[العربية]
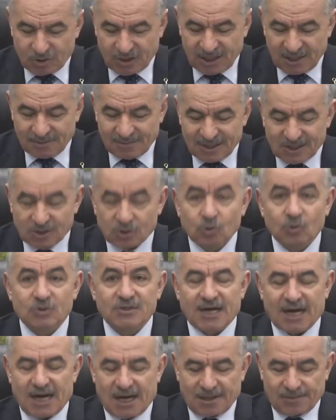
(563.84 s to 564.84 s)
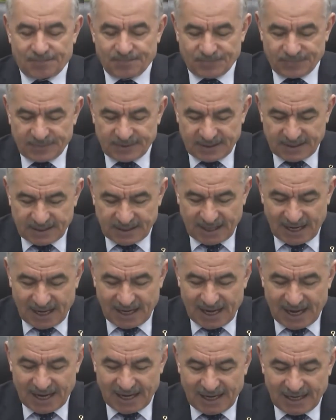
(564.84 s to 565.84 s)
الله الرحمن مجلس الوزراء
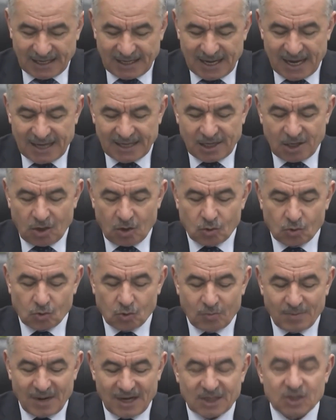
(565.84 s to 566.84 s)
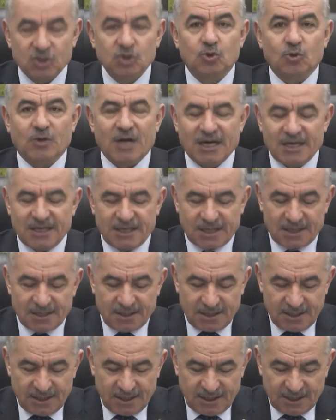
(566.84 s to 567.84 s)
على إعلان الحكومة
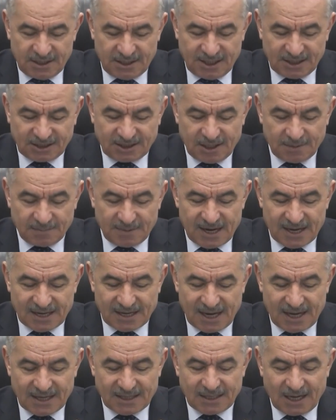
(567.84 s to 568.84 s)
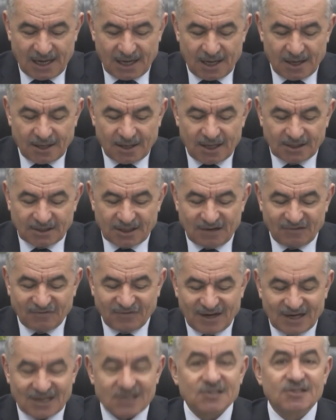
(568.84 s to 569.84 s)
الأسترالية اعتبار أن الأراضي
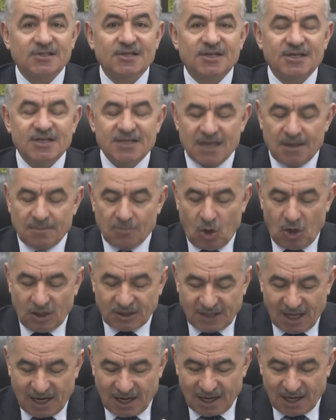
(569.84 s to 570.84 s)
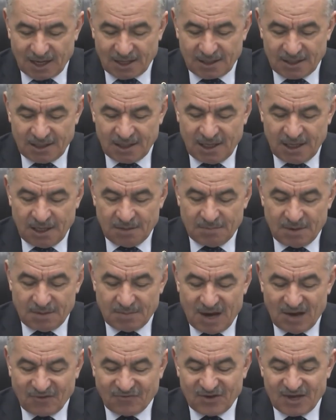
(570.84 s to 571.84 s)
الفلسطينية محتلة
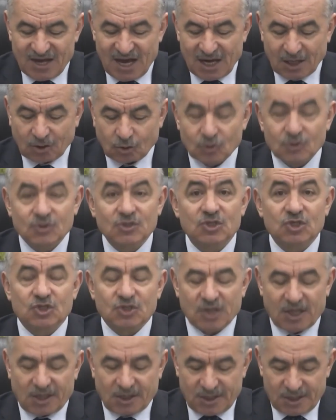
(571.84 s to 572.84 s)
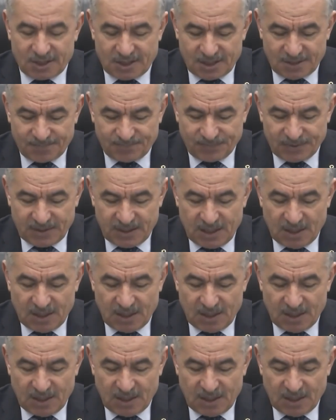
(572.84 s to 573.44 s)
بما فيها القدس الشرقية